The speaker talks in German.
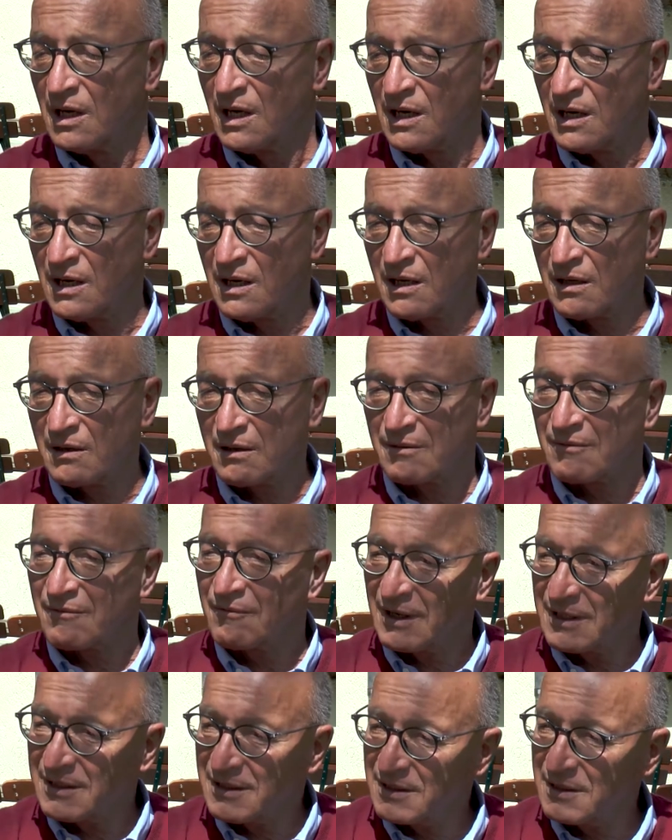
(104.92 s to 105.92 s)
äh,
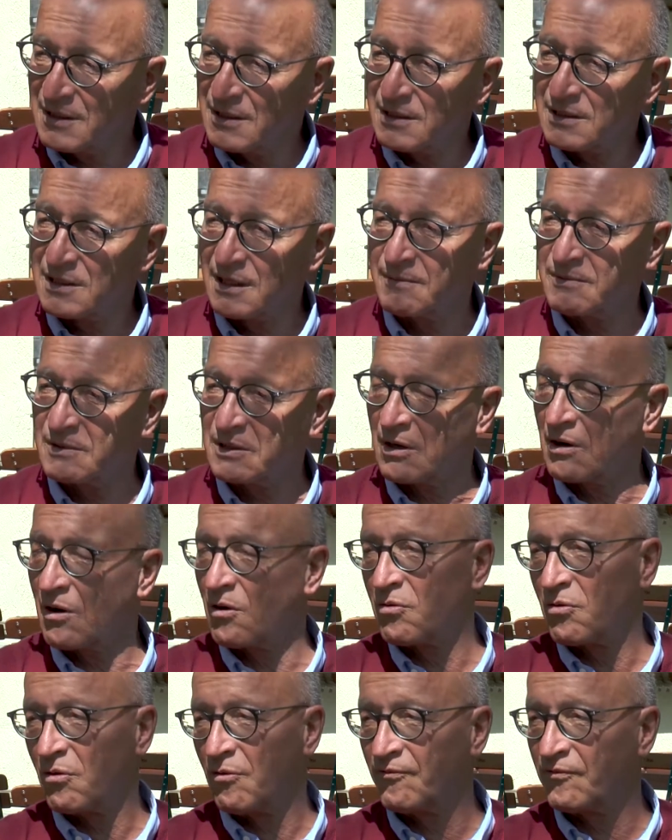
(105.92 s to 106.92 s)
weil die sind ja selbst dann
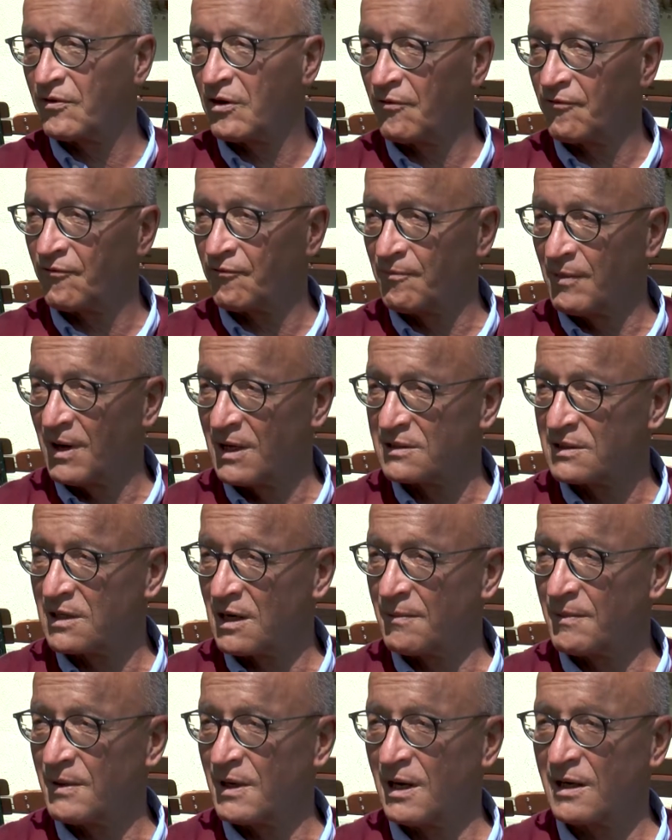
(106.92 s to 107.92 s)
auch oft auf
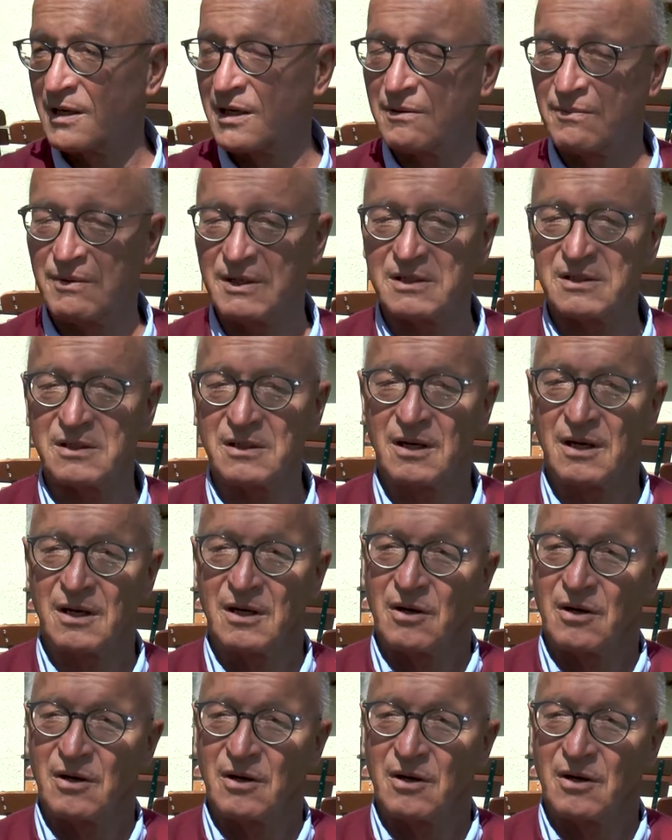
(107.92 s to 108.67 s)
Maßnahmen angewiesen.